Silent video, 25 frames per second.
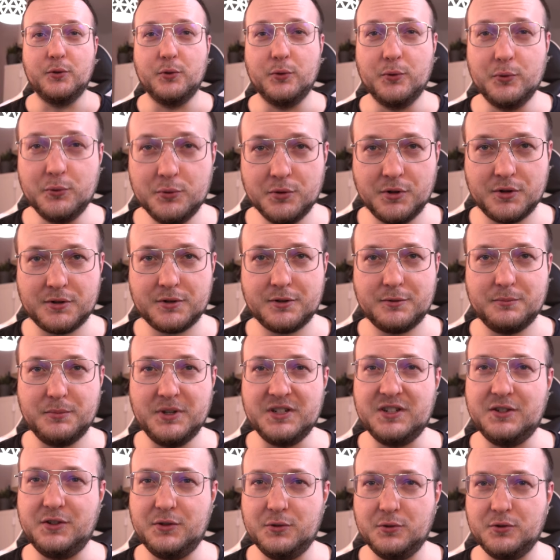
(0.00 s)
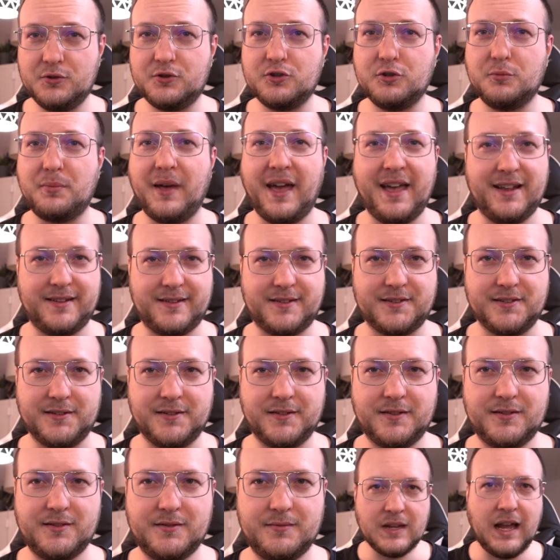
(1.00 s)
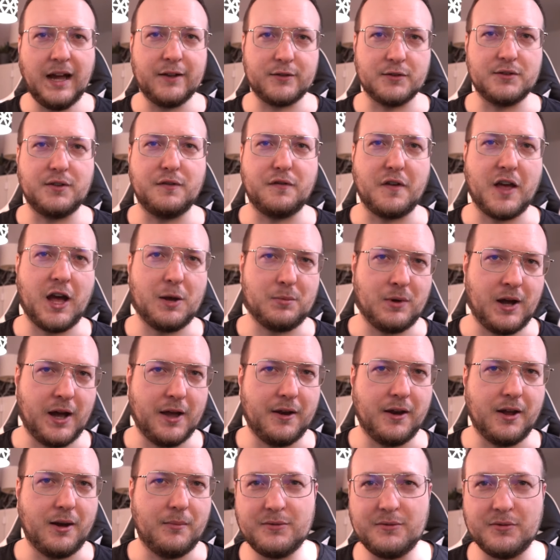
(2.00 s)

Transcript: nur mit YouTube AdSense, also die Werbeeinnahmen.